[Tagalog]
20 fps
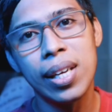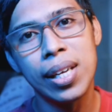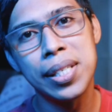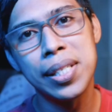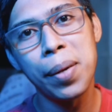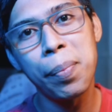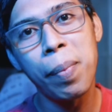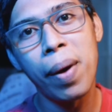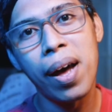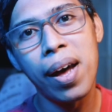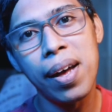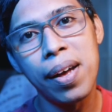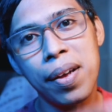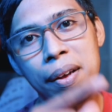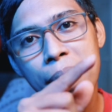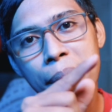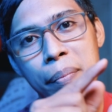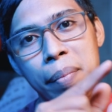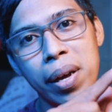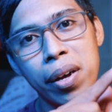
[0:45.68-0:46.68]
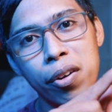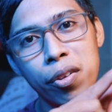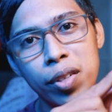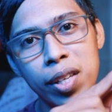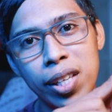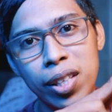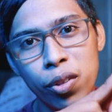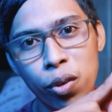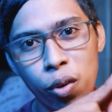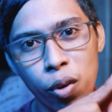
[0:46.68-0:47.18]
Isa pa, meron
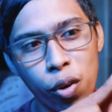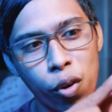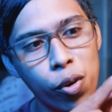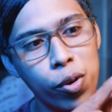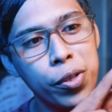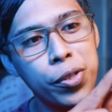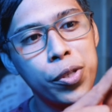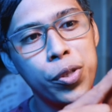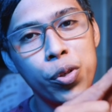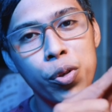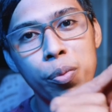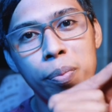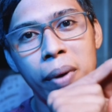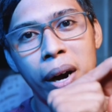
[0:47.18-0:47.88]
din tong cold shoe